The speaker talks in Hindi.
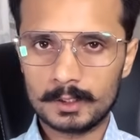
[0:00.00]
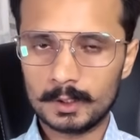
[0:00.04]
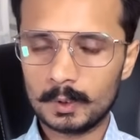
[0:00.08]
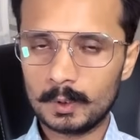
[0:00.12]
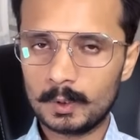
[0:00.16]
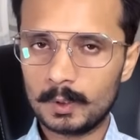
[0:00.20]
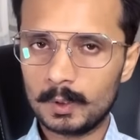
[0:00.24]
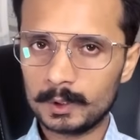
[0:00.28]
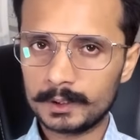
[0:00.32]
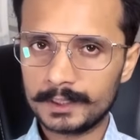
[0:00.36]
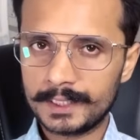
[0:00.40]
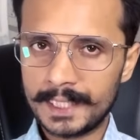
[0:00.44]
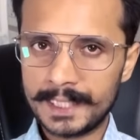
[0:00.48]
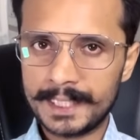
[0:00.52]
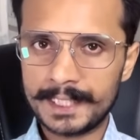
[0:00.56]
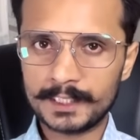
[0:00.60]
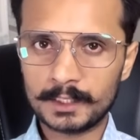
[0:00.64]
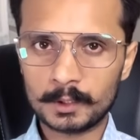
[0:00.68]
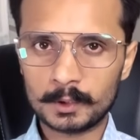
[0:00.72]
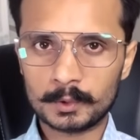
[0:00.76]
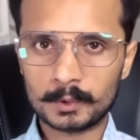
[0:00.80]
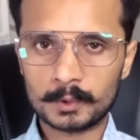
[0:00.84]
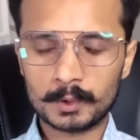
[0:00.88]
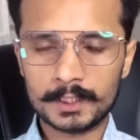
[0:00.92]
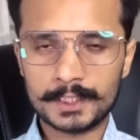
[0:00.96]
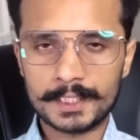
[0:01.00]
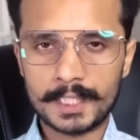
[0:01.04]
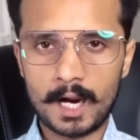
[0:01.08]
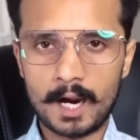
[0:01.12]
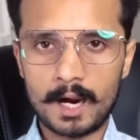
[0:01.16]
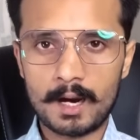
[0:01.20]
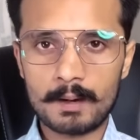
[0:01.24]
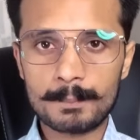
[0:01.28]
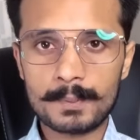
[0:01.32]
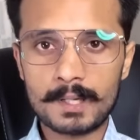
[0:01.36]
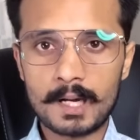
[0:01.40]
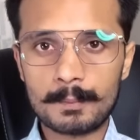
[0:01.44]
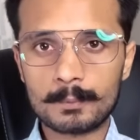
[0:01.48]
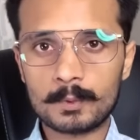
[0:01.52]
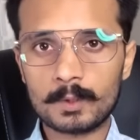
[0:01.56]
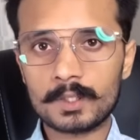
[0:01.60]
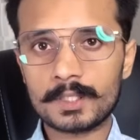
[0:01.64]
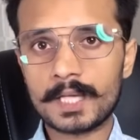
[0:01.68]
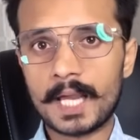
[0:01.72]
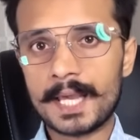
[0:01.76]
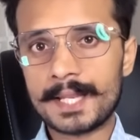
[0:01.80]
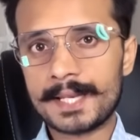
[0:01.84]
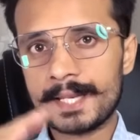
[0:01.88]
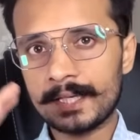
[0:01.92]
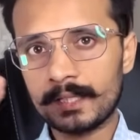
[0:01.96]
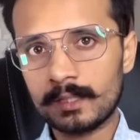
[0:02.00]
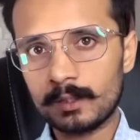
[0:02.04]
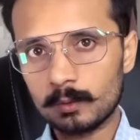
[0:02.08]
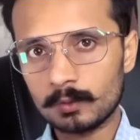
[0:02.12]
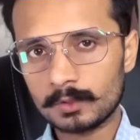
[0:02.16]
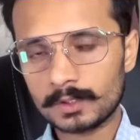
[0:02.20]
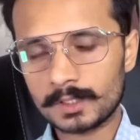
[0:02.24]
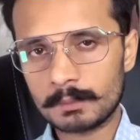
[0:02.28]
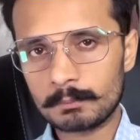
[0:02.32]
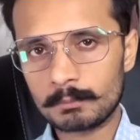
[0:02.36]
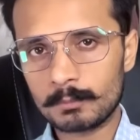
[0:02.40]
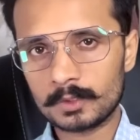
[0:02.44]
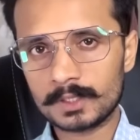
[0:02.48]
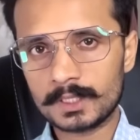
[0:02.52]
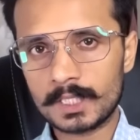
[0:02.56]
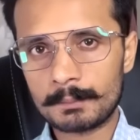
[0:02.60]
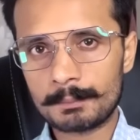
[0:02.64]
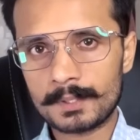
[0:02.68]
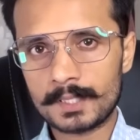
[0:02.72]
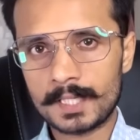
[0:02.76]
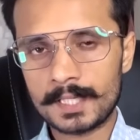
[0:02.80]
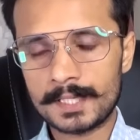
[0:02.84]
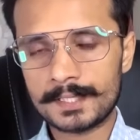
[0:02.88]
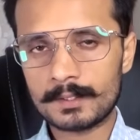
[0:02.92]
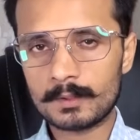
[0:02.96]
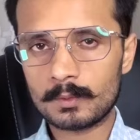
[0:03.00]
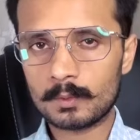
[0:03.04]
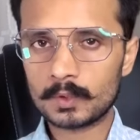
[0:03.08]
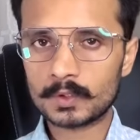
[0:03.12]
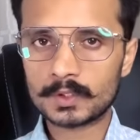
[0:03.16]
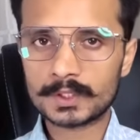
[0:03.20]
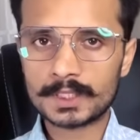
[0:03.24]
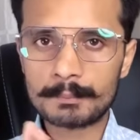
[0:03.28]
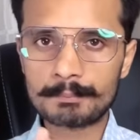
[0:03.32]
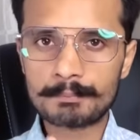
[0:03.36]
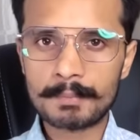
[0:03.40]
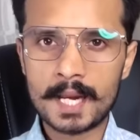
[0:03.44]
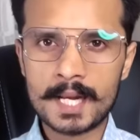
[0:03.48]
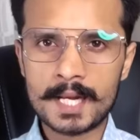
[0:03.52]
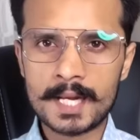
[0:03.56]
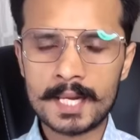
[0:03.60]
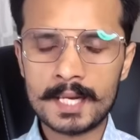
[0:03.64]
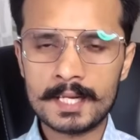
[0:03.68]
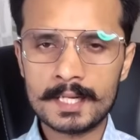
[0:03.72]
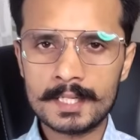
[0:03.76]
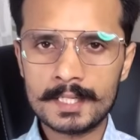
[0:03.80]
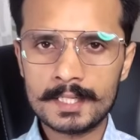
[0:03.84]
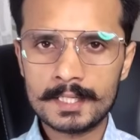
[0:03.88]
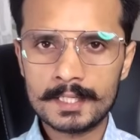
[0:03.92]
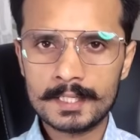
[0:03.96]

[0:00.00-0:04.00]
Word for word: तो देखिए दोस्तों यहाँ पे आपको डायरेक्ट उसी मुद्दे पे नहीं उससे पहले